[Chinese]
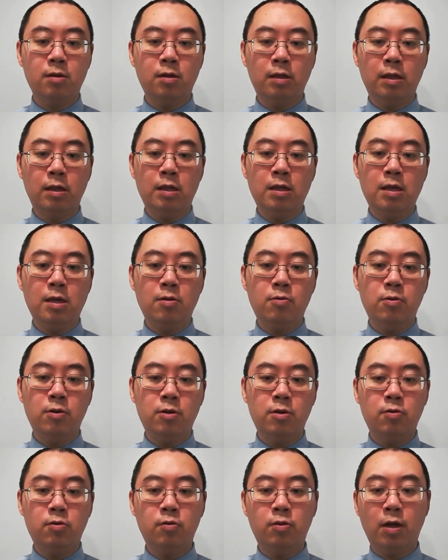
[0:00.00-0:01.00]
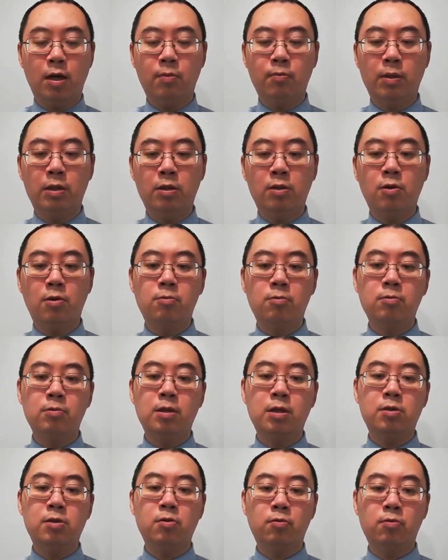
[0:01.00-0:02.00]
你也会与他们同
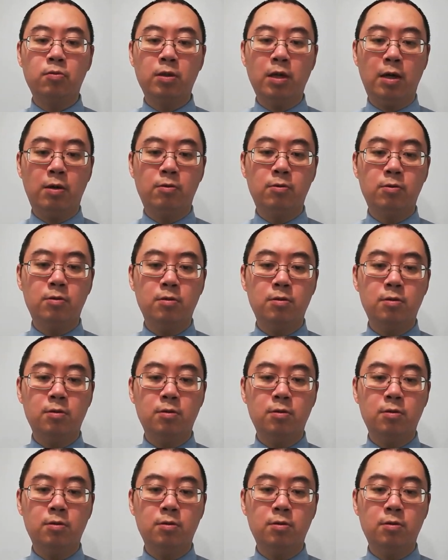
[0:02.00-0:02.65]
的荣耀。